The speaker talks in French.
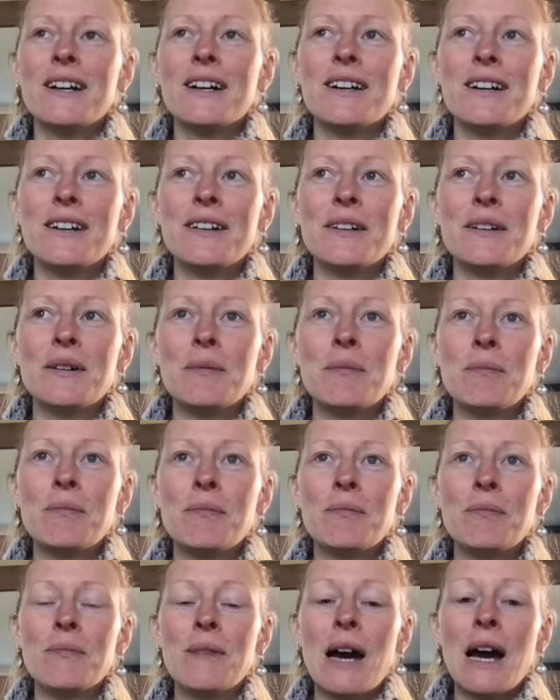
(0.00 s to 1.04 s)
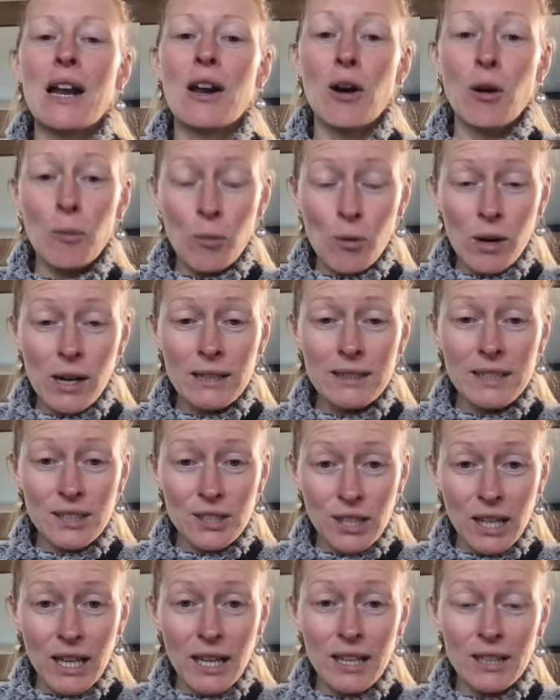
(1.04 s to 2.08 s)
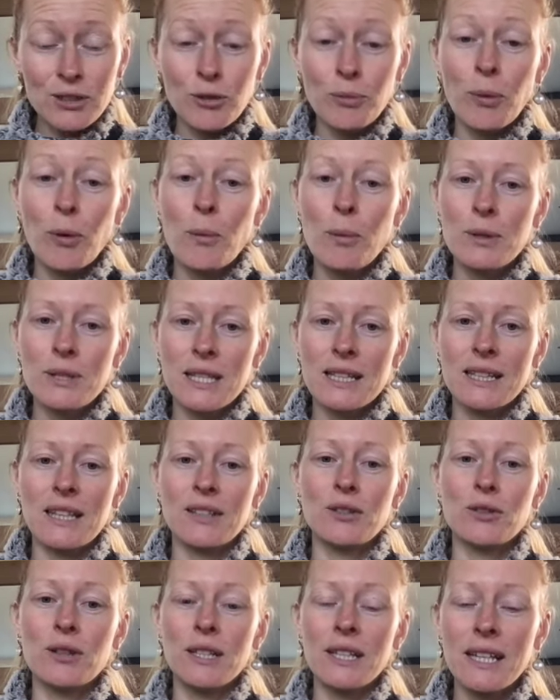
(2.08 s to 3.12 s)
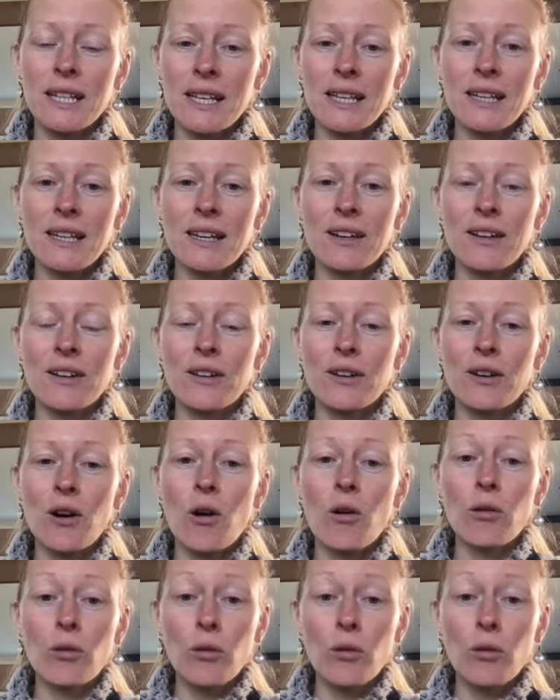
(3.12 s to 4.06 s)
Euh, alors moi déjà, je propose cet atelier euh, en